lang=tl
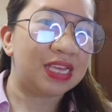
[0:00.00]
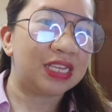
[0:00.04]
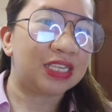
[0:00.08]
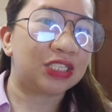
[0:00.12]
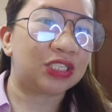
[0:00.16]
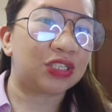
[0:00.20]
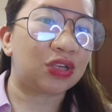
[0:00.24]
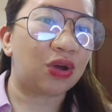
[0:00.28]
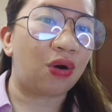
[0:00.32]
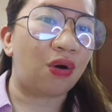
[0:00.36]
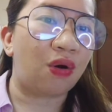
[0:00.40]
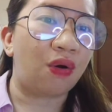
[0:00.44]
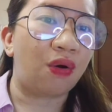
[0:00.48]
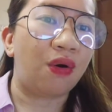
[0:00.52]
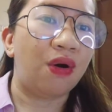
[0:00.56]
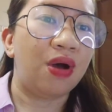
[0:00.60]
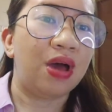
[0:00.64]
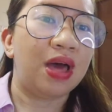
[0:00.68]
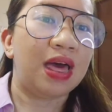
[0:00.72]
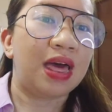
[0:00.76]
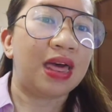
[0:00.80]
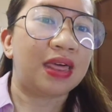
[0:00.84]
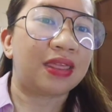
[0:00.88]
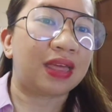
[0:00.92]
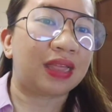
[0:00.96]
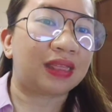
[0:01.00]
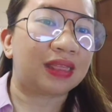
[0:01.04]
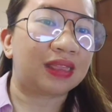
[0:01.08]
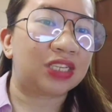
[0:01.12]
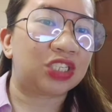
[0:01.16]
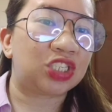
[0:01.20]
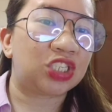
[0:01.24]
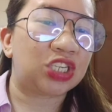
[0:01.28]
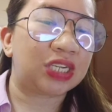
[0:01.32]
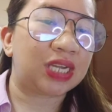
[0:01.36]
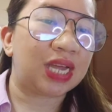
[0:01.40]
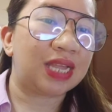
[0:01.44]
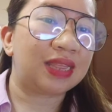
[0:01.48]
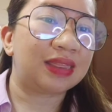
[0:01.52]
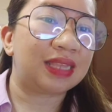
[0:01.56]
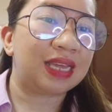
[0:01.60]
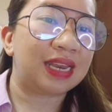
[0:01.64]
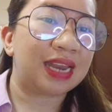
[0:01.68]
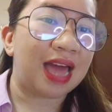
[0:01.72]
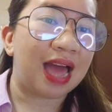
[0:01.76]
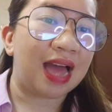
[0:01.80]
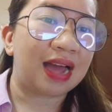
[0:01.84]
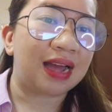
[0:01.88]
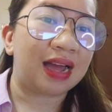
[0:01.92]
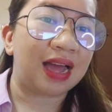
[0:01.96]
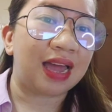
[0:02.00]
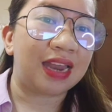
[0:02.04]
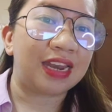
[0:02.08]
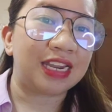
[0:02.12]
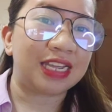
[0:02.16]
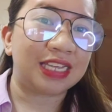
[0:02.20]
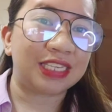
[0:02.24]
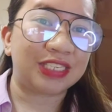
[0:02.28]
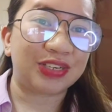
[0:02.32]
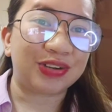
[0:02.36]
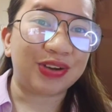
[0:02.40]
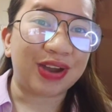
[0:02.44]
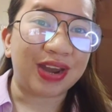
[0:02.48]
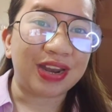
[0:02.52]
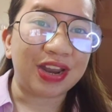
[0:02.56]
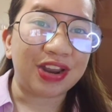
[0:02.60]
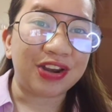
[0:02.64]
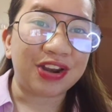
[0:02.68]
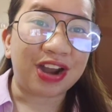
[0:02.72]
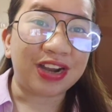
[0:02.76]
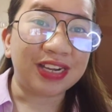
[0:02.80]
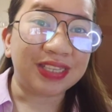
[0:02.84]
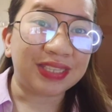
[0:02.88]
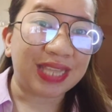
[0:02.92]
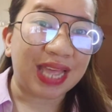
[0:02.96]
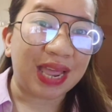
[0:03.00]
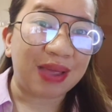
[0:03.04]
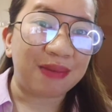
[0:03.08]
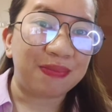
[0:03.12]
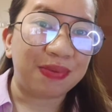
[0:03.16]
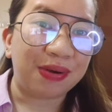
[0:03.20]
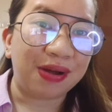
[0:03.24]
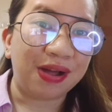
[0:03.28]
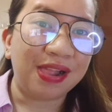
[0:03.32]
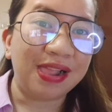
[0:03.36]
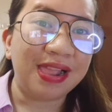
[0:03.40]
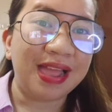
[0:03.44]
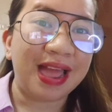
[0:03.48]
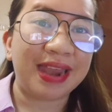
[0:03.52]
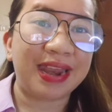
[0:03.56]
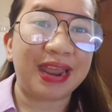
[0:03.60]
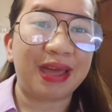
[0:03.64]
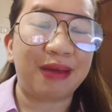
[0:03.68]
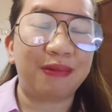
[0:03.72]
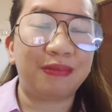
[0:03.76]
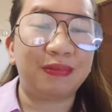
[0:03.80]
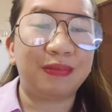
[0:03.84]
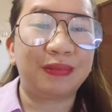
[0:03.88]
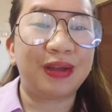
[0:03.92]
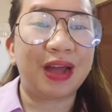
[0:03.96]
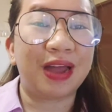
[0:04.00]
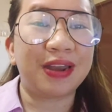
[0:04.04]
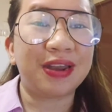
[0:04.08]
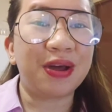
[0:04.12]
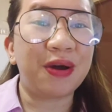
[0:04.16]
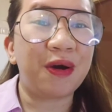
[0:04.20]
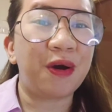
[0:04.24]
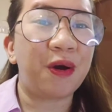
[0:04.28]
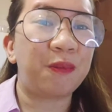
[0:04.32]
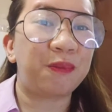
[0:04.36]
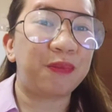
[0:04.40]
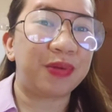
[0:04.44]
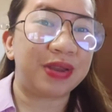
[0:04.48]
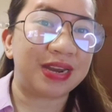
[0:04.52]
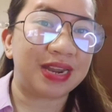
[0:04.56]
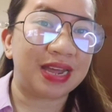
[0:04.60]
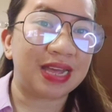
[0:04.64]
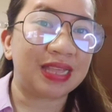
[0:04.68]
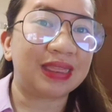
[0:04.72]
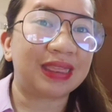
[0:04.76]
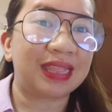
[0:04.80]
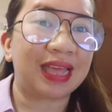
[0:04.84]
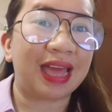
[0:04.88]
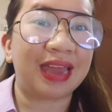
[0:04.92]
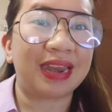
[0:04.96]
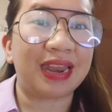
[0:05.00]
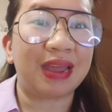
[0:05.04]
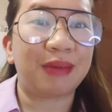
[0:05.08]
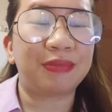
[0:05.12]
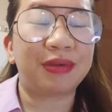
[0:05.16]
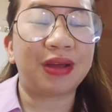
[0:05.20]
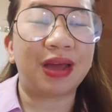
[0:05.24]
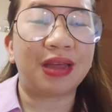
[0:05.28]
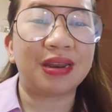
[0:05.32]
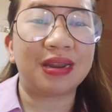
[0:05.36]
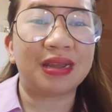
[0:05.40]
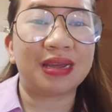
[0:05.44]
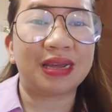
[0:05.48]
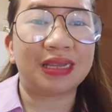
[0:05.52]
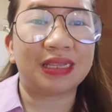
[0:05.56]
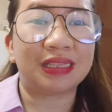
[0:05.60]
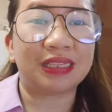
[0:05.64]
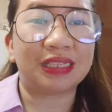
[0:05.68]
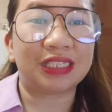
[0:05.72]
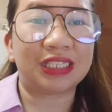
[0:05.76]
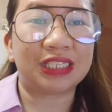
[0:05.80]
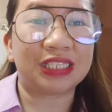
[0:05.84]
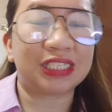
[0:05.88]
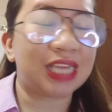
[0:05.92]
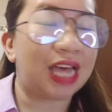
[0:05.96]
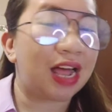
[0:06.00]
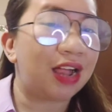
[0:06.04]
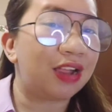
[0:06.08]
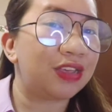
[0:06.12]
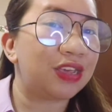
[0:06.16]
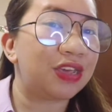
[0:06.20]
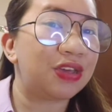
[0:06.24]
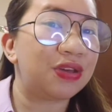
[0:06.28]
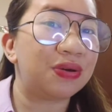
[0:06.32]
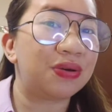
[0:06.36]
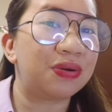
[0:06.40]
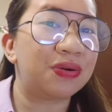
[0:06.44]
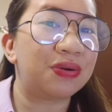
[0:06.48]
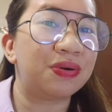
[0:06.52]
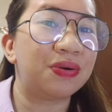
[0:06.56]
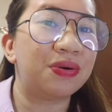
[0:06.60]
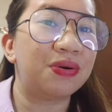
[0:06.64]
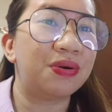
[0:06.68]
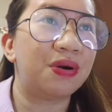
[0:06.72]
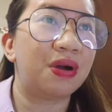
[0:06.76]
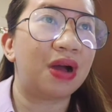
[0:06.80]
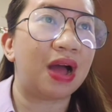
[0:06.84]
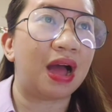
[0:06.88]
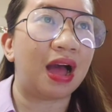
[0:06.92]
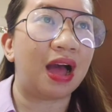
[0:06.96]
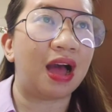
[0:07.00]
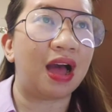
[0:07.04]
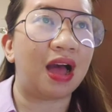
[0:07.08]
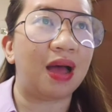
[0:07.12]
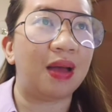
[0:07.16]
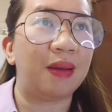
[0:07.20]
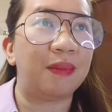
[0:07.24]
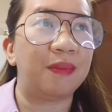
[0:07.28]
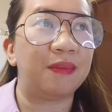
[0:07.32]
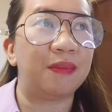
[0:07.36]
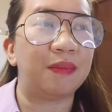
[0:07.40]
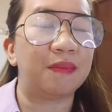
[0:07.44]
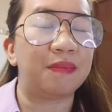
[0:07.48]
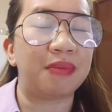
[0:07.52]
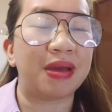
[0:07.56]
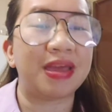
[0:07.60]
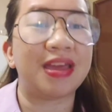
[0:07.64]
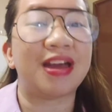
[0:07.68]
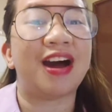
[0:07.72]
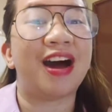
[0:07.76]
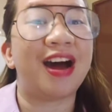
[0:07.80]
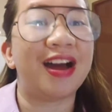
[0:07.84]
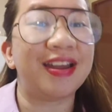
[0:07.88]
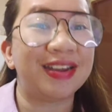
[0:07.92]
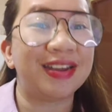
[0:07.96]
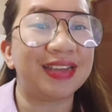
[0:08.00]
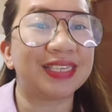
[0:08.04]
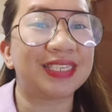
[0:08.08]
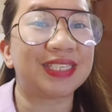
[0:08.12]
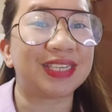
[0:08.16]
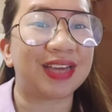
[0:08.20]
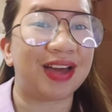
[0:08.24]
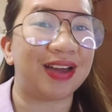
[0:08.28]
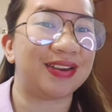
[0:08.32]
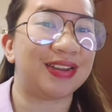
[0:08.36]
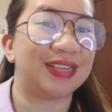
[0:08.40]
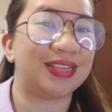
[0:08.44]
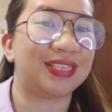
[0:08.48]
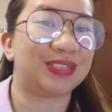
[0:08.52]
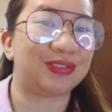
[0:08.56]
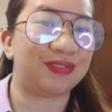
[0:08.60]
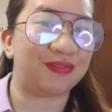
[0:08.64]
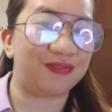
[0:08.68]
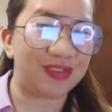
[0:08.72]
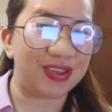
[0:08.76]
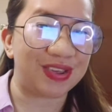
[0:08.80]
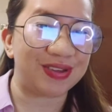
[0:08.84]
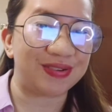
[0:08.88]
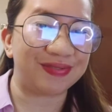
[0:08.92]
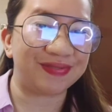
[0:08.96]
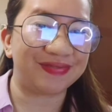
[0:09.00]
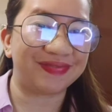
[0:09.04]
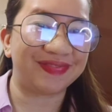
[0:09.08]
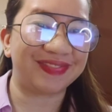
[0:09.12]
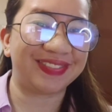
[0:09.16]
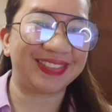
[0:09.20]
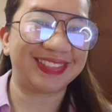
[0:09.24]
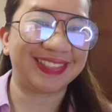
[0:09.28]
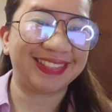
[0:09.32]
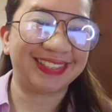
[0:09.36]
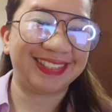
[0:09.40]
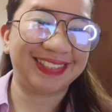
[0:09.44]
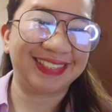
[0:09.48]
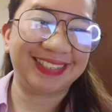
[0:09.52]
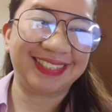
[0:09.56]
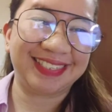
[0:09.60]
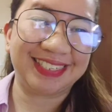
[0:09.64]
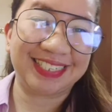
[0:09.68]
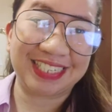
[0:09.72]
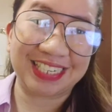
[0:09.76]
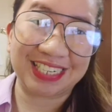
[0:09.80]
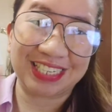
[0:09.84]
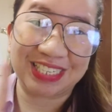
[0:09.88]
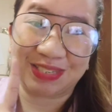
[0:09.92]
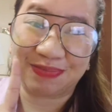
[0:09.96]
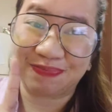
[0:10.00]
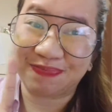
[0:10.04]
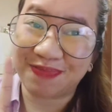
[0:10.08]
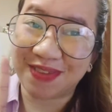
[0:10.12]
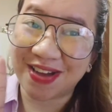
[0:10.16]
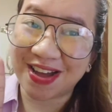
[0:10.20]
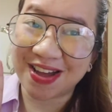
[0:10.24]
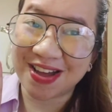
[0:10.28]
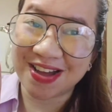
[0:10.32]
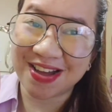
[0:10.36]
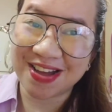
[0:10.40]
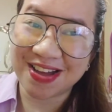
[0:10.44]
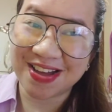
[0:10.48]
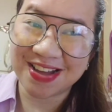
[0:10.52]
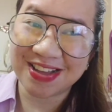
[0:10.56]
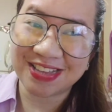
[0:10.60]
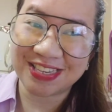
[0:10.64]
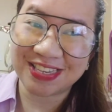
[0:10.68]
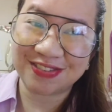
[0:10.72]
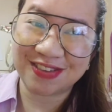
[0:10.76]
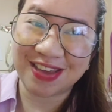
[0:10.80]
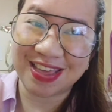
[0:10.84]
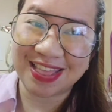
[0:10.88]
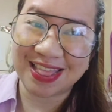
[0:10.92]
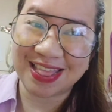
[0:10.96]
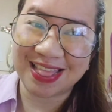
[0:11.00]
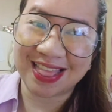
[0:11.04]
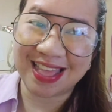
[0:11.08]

So the chicken tinangad is already on our table and I'm gonna open it and I'm gonna tell you um, my honest, honest review. Just pause, wait